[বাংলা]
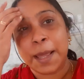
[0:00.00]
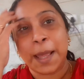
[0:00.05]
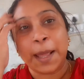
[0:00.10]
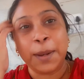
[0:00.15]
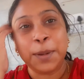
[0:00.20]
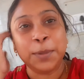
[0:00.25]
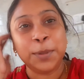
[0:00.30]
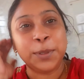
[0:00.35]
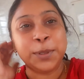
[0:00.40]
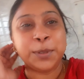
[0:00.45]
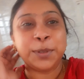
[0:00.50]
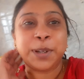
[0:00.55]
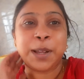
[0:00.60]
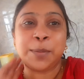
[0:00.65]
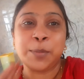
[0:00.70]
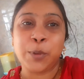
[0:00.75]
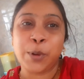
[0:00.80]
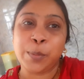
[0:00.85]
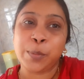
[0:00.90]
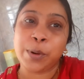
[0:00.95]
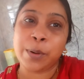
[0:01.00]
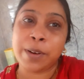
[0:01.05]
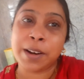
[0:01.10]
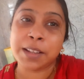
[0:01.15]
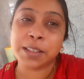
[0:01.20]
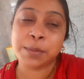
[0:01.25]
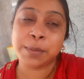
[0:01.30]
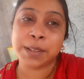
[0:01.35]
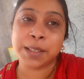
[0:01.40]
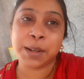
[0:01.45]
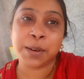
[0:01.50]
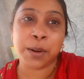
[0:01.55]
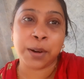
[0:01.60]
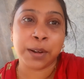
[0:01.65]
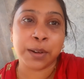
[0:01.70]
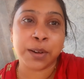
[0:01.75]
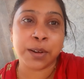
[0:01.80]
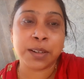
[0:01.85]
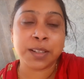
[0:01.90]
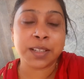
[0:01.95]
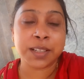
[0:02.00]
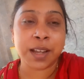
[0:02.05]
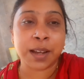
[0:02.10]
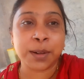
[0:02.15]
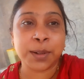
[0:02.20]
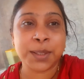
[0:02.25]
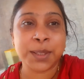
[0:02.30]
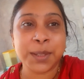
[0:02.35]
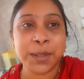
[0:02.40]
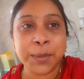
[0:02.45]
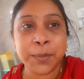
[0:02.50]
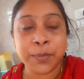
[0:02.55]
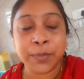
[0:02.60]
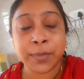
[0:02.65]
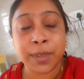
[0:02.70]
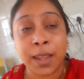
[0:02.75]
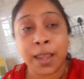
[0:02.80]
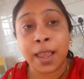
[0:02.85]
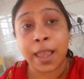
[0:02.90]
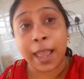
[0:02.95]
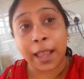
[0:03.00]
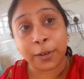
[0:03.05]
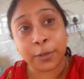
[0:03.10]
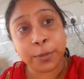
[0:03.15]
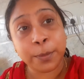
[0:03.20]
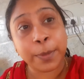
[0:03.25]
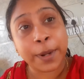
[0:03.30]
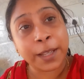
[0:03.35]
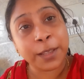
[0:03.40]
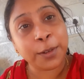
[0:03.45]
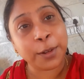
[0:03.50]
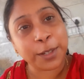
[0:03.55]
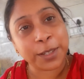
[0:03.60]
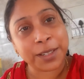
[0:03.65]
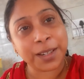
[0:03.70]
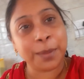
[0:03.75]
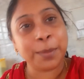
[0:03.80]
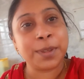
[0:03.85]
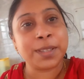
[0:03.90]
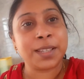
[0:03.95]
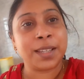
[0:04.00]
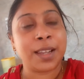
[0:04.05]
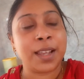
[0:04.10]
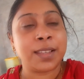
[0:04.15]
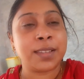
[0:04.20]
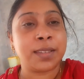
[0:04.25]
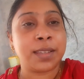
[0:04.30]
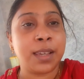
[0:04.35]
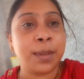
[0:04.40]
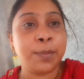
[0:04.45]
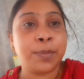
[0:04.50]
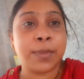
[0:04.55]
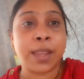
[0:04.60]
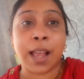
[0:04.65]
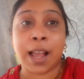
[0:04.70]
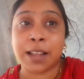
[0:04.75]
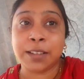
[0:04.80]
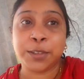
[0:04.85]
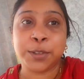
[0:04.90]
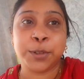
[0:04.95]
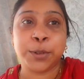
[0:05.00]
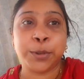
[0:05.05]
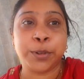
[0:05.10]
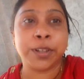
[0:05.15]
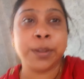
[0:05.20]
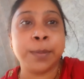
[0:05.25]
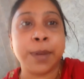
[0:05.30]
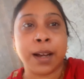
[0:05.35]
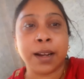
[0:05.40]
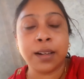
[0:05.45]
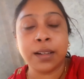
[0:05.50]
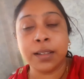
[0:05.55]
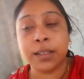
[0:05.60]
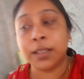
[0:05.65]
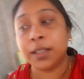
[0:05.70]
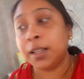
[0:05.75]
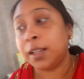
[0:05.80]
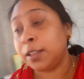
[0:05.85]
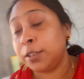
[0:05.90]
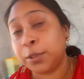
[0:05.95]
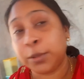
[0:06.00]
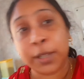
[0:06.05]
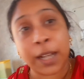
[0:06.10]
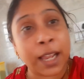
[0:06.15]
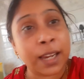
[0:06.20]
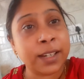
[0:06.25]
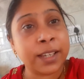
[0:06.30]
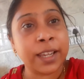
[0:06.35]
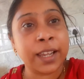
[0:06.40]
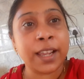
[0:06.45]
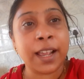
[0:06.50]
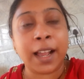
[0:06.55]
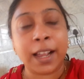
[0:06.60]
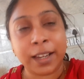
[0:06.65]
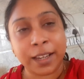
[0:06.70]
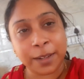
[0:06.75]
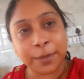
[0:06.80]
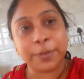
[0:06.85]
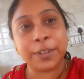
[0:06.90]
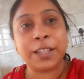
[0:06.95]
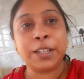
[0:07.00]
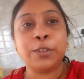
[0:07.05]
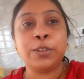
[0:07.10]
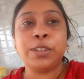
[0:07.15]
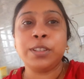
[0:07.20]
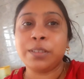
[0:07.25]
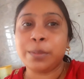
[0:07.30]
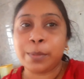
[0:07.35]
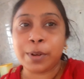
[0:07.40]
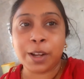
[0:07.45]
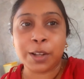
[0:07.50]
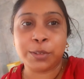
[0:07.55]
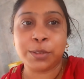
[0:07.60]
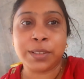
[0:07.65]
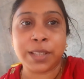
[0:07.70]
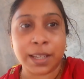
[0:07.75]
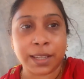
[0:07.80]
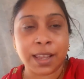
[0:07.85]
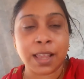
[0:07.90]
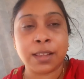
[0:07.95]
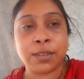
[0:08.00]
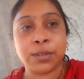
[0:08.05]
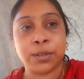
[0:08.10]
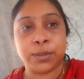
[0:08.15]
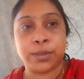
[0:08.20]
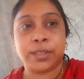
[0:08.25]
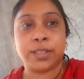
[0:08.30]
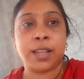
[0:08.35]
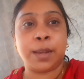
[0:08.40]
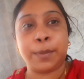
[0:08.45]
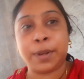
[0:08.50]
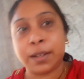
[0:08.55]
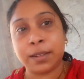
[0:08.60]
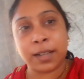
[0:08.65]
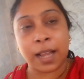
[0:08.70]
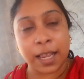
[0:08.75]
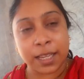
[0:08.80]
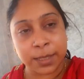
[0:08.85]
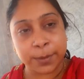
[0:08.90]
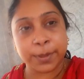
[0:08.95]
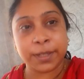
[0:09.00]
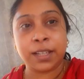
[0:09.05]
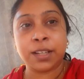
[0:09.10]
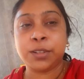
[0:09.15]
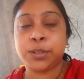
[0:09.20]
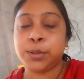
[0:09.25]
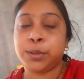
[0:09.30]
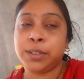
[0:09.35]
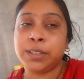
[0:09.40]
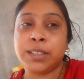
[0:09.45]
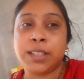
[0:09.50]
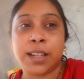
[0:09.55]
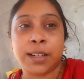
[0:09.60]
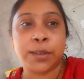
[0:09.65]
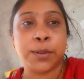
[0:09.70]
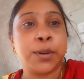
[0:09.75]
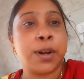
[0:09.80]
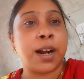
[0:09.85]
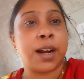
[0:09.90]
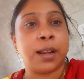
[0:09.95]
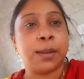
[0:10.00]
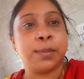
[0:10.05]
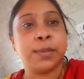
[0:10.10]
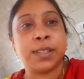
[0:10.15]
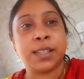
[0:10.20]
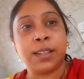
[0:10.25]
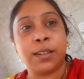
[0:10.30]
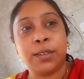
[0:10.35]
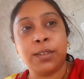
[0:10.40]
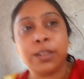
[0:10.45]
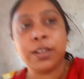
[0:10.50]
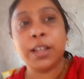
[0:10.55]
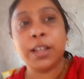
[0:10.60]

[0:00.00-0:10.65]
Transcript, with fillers: হ্যালো বন্ধুরা মোর পরিবারে তোমাদের অনেক অনেক স্বাগত এখন প্রায় দশটা বেজে গেছে আজ শনিবার তো কালকে আগের ভিডিওতে তোমরা হয়তো দেখেছো যে আমার হাজব্যান্ডের শরীরটা একটু খারাপ ছিল